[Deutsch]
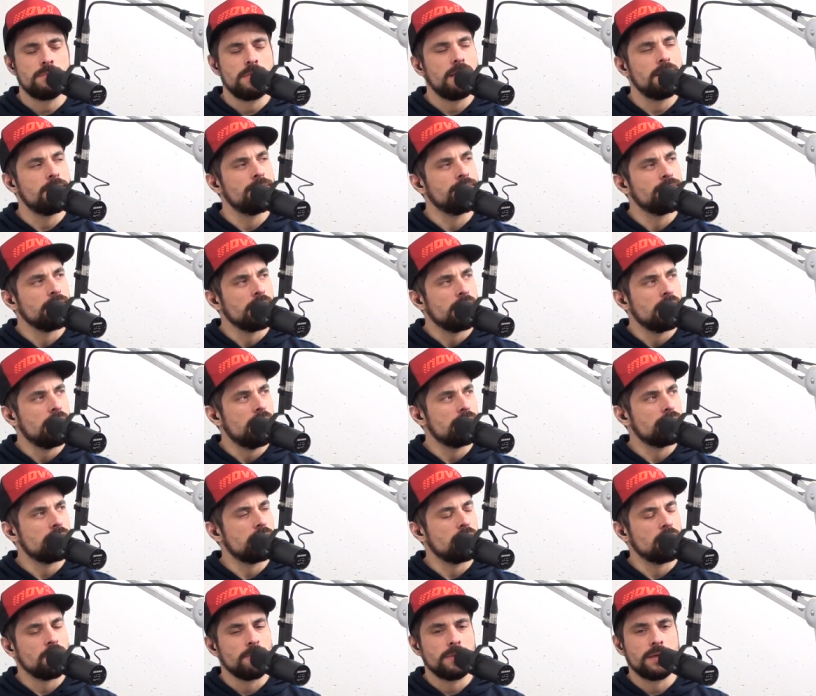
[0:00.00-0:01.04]
Mal, als wir
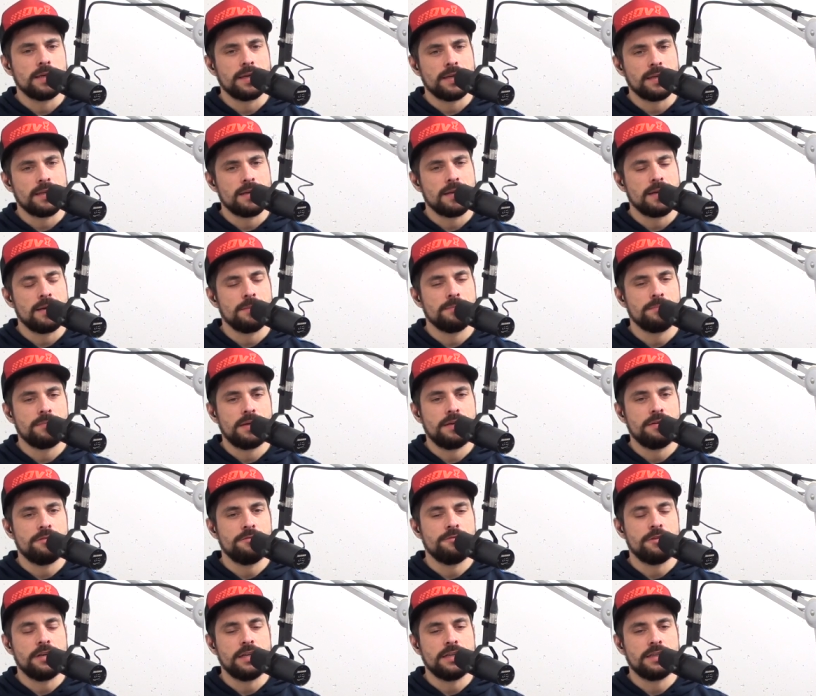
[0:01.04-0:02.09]
darüber geredet haben,
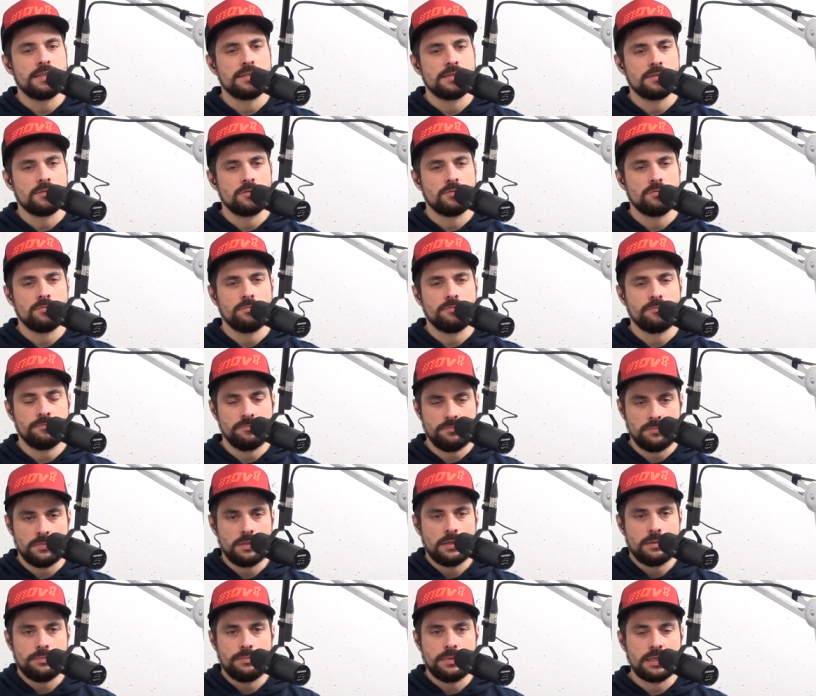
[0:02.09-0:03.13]
mal währenddessen so
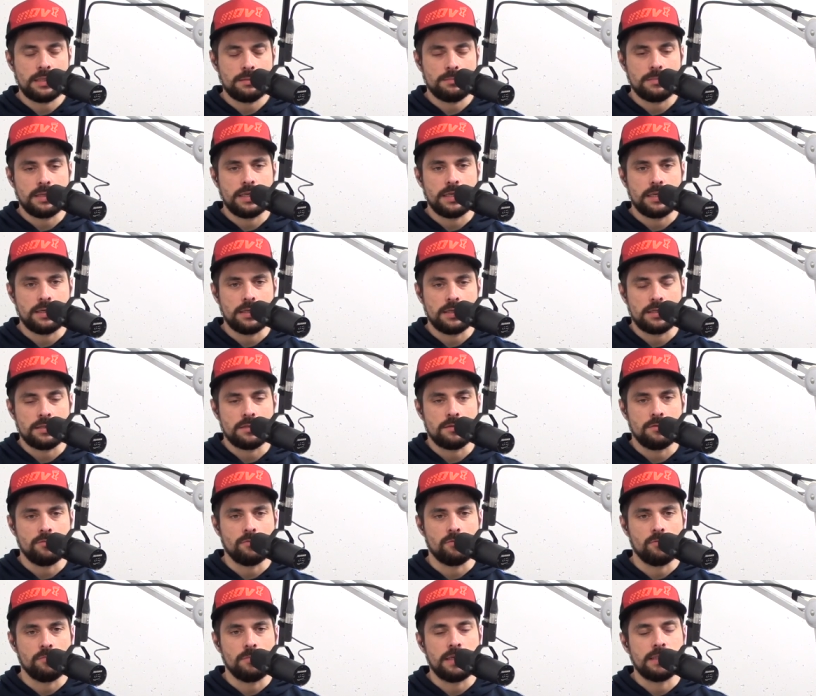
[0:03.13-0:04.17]
mich an, mein, an das
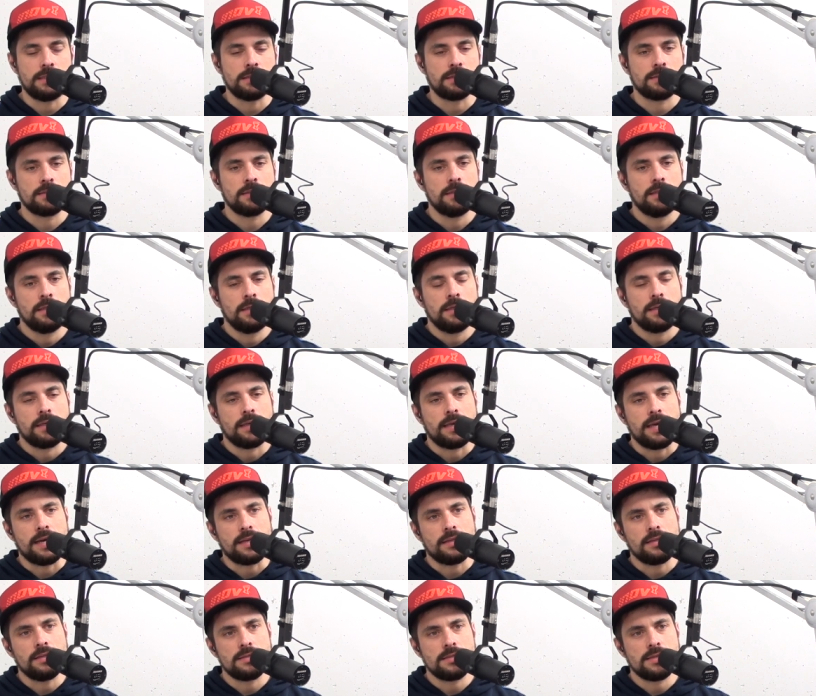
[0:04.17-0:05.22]
Logo meines
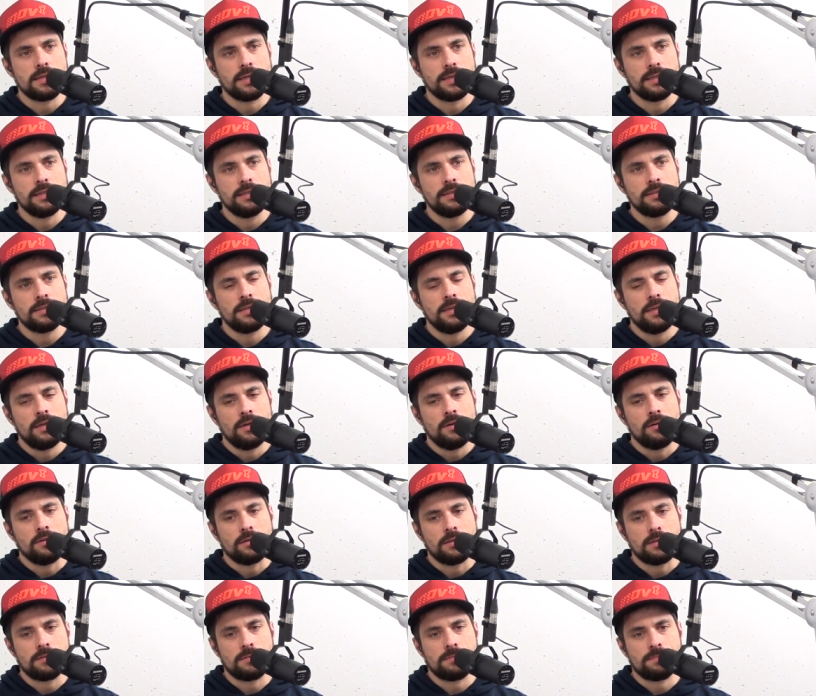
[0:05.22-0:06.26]
Gärtners erinnert,
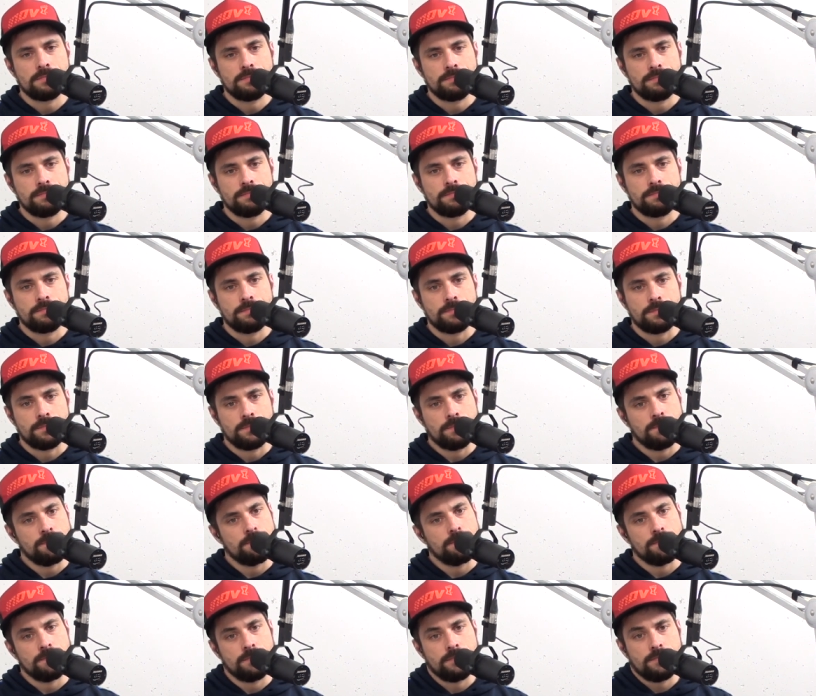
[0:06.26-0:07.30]
das
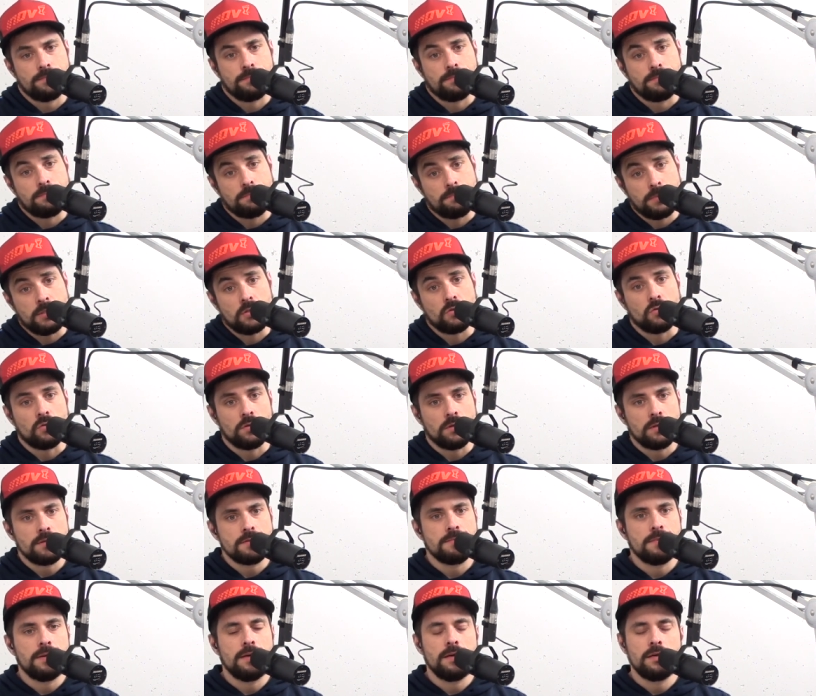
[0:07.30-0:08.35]

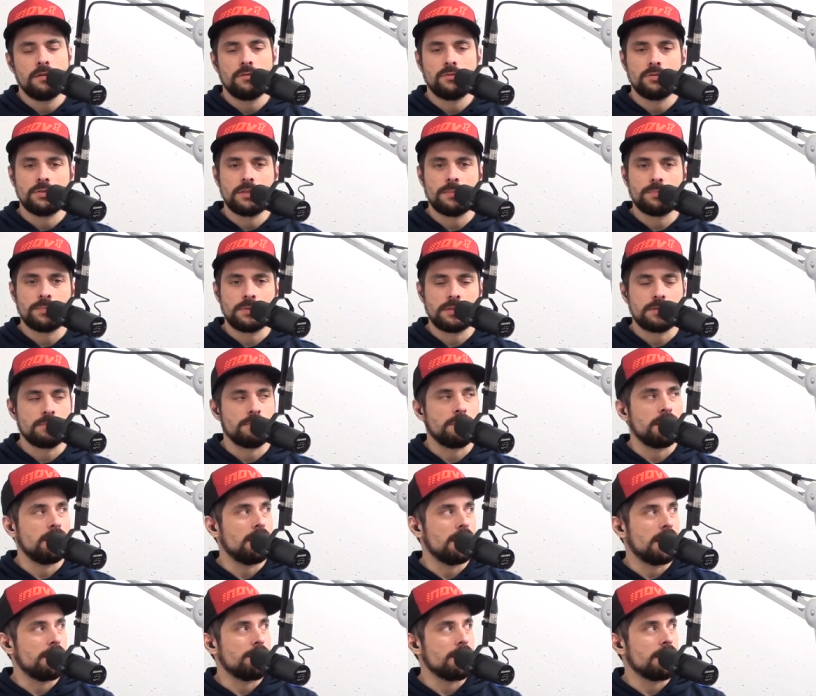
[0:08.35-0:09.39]
besonders war und habe das
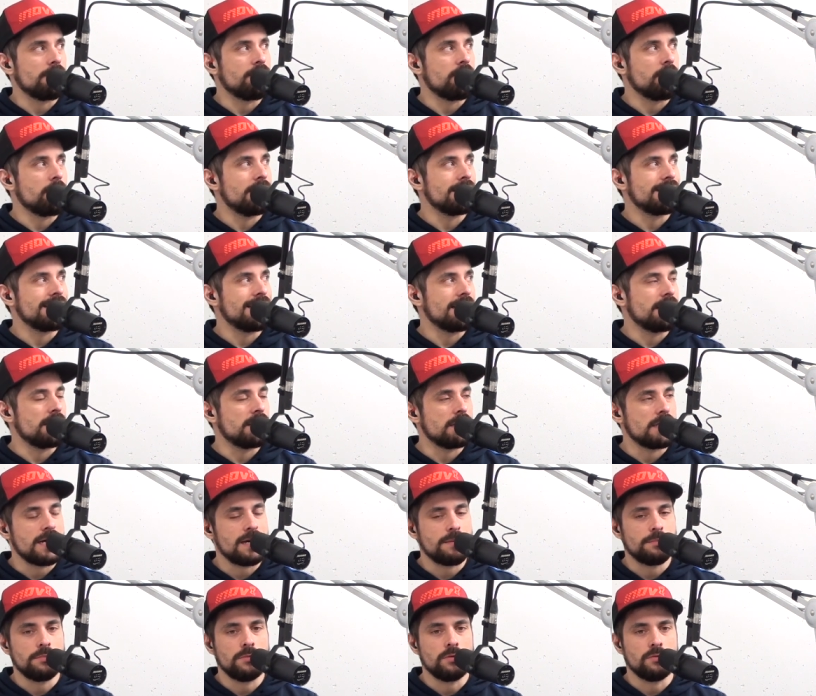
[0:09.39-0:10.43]
mal hab einfach mal seinen
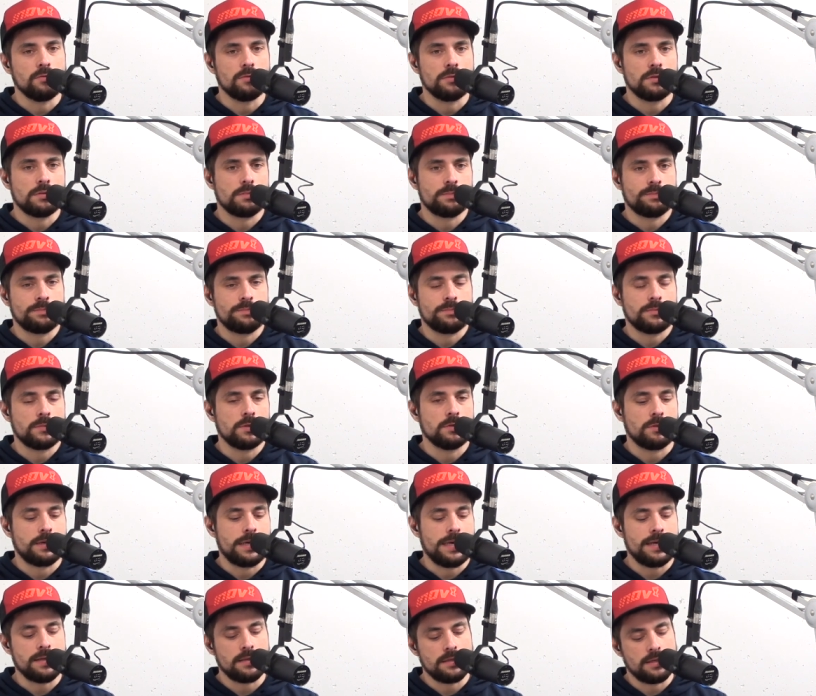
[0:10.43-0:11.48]
Namen und so
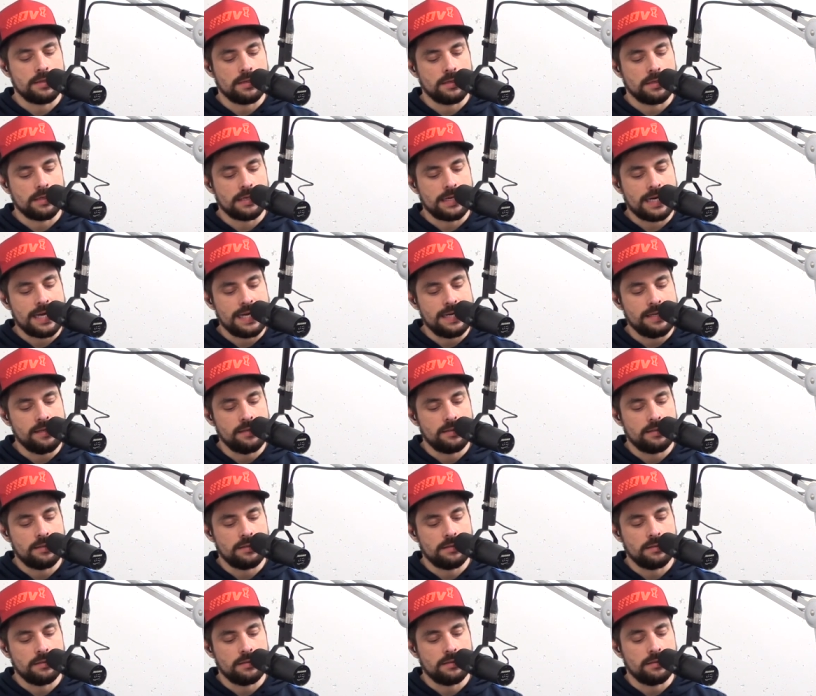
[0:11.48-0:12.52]
Gärtnerei
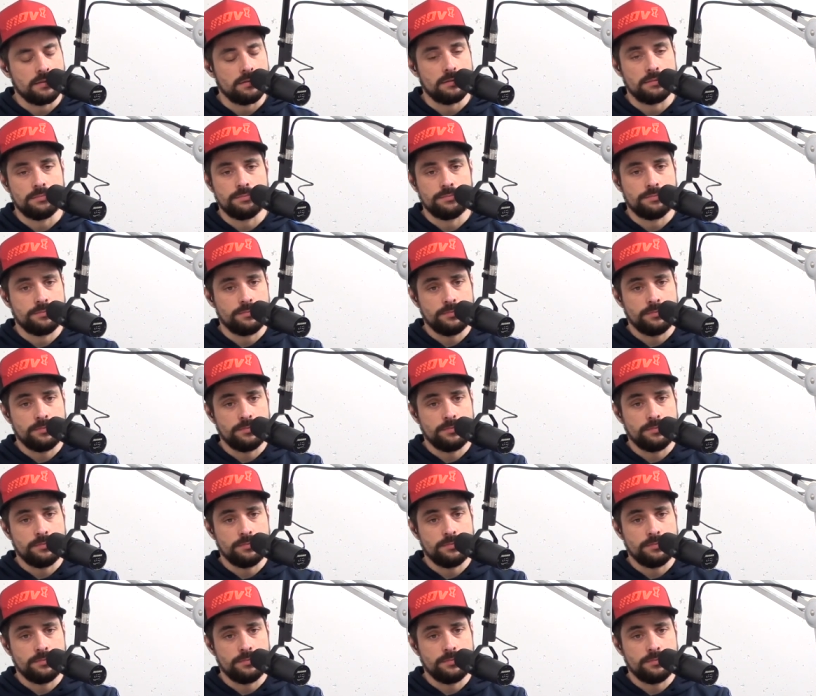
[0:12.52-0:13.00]
äh,